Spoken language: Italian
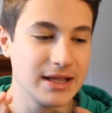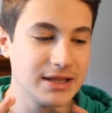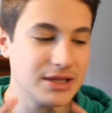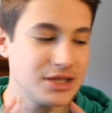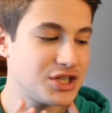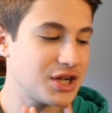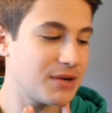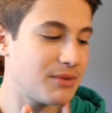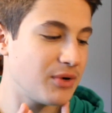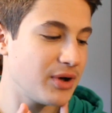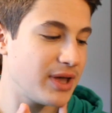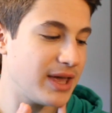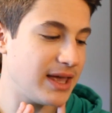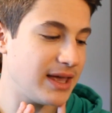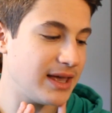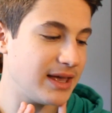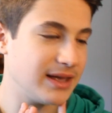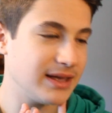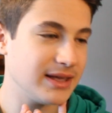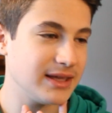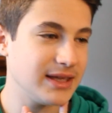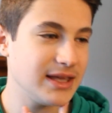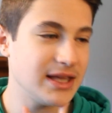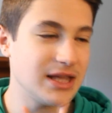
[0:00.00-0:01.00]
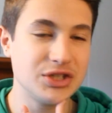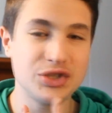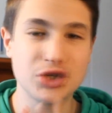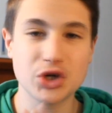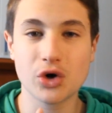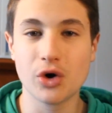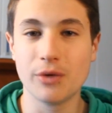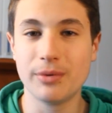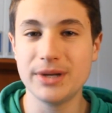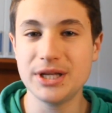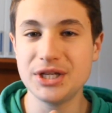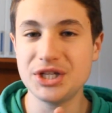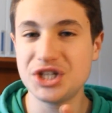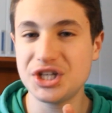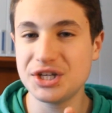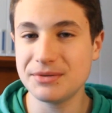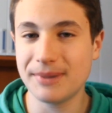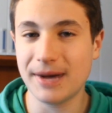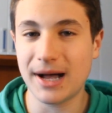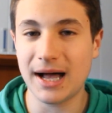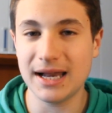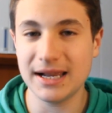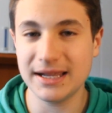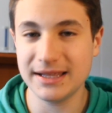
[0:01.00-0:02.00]
Diciamo che il gioco
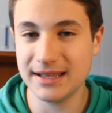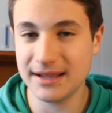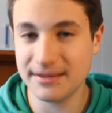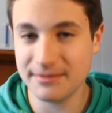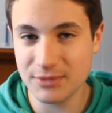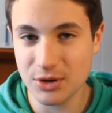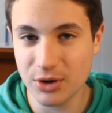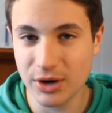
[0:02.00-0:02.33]
principale del